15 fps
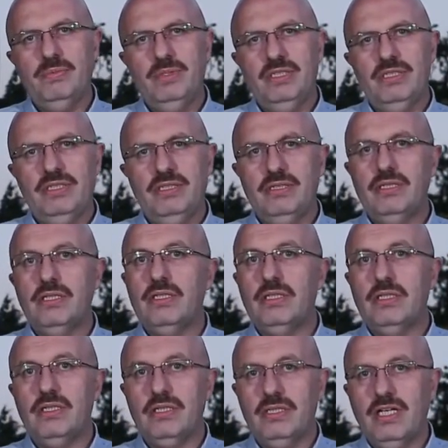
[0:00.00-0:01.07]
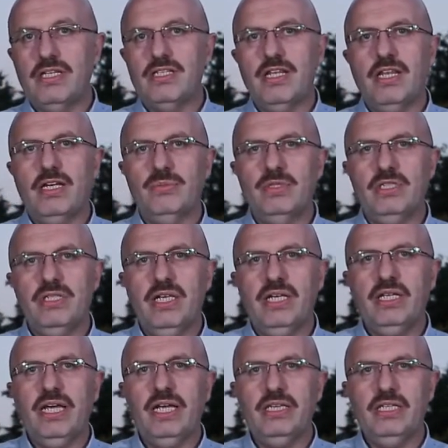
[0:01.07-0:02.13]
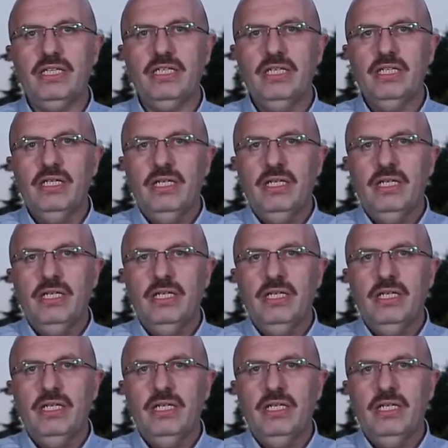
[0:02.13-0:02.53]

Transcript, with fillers: Biz e, yazılarımızla kendi